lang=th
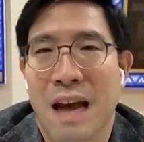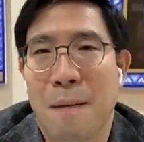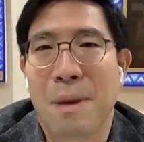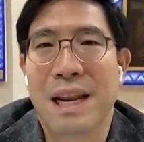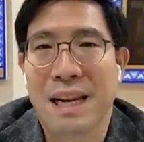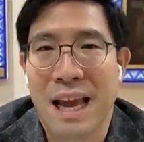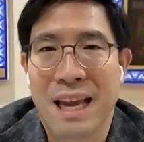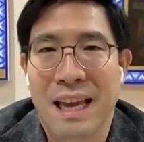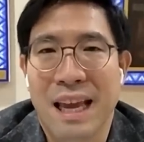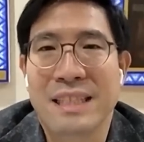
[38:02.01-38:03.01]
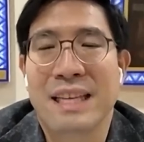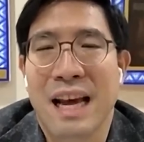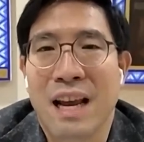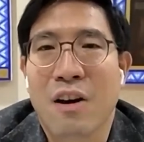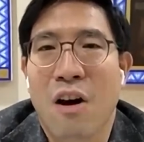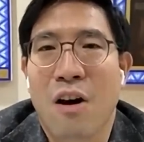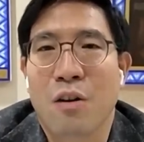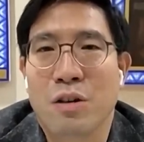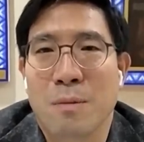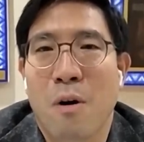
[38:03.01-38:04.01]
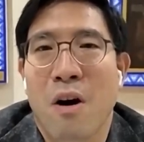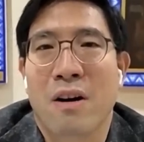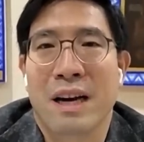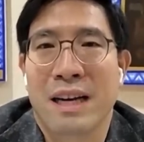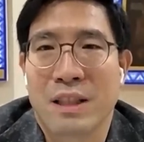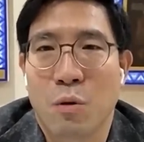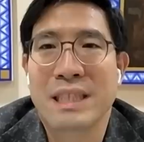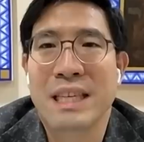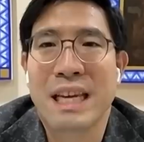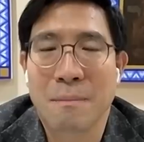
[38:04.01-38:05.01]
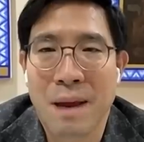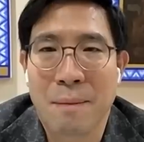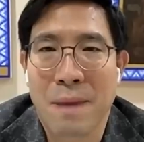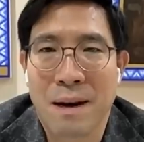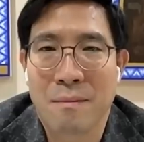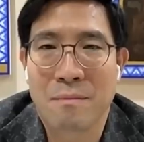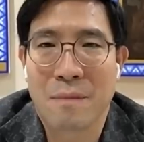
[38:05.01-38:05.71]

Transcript: การผลิตในเอเชียและก็โดยเฉพาะเอ่อวจีนเป็นเป็น